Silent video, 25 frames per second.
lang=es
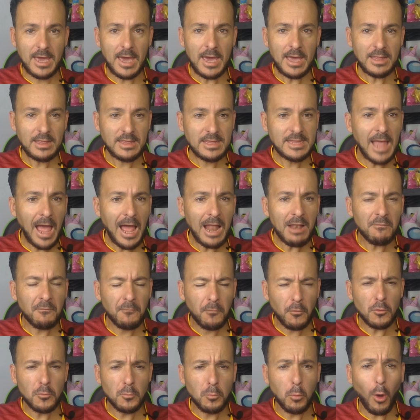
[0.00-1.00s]
¿Qué tal
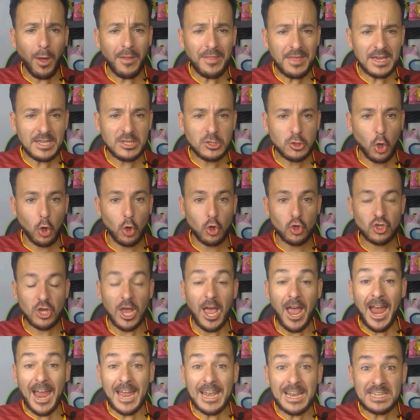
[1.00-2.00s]
fútboladictos?
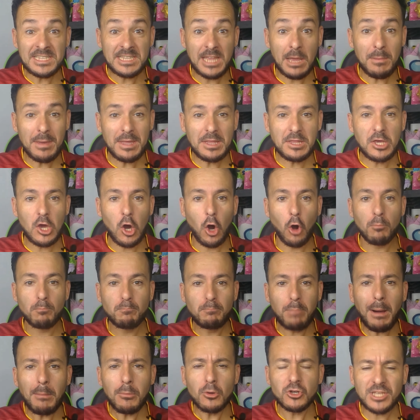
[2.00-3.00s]
En este vídeo
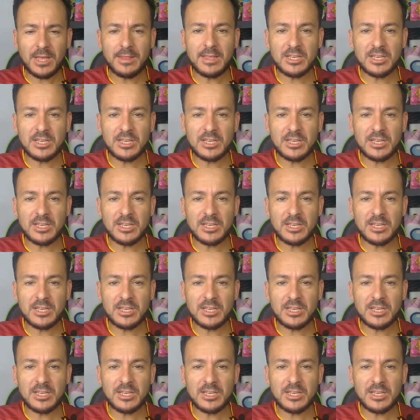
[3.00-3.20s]
vamos a